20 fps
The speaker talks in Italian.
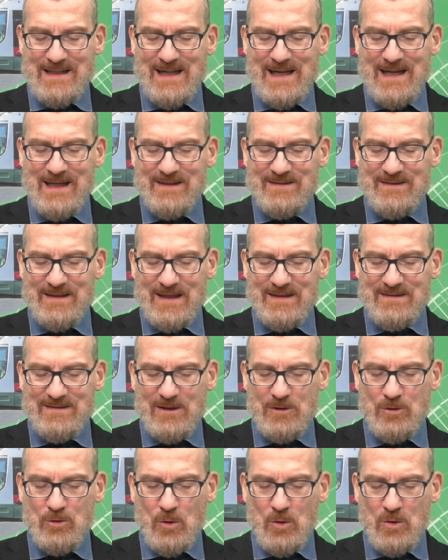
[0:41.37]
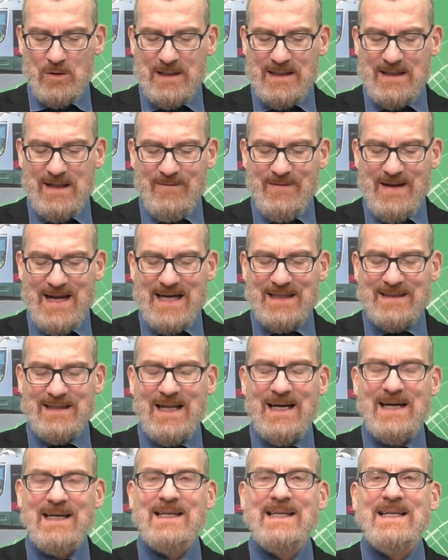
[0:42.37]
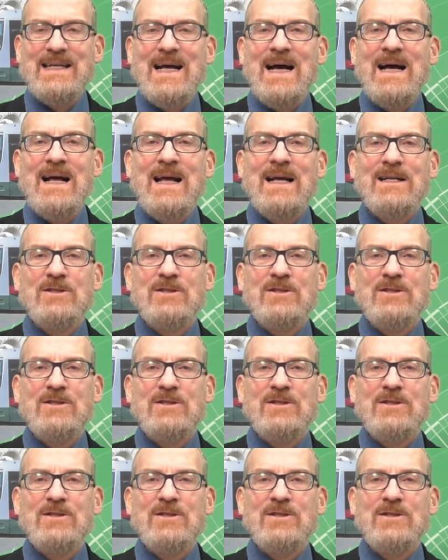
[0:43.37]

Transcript: Negli stessi giorni deviata la linea